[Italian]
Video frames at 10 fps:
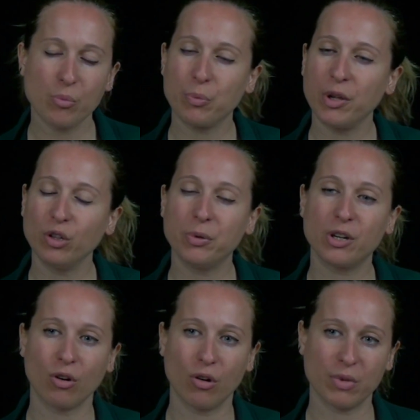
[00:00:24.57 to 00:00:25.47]
Propendo
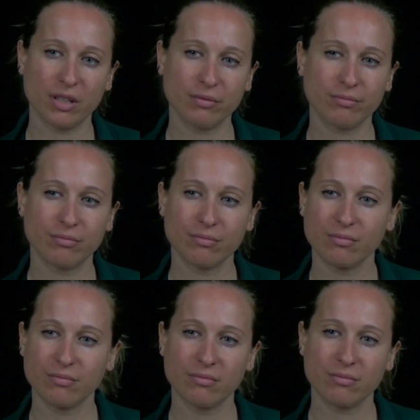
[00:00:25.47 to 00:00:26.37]
per Roman,
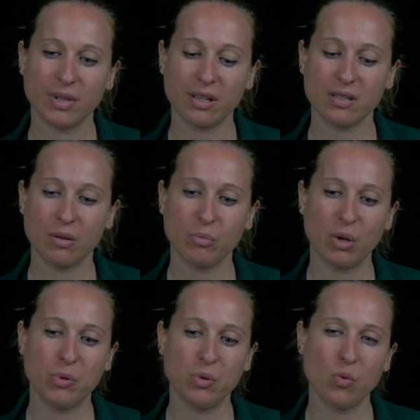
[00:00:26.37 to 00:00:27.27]
perché
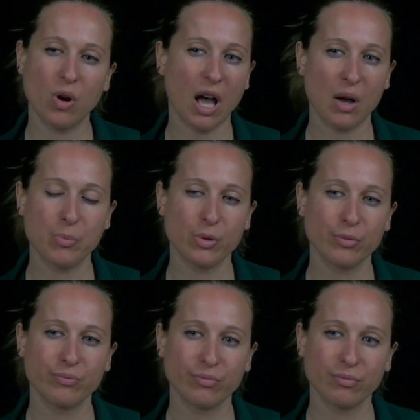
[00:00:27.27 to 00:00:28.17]
sembri più un
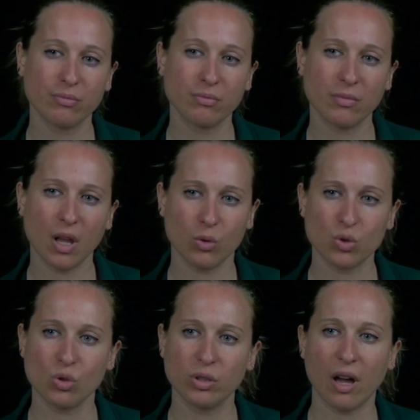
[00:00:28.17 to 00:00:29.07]
capo che un
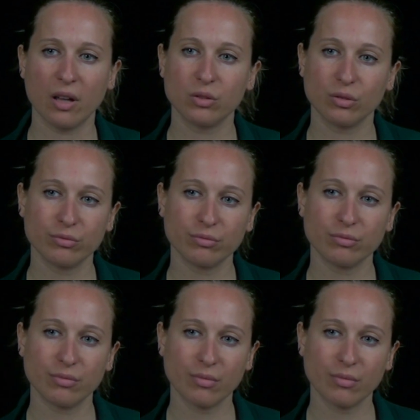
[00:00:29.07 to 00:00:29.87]
soldato.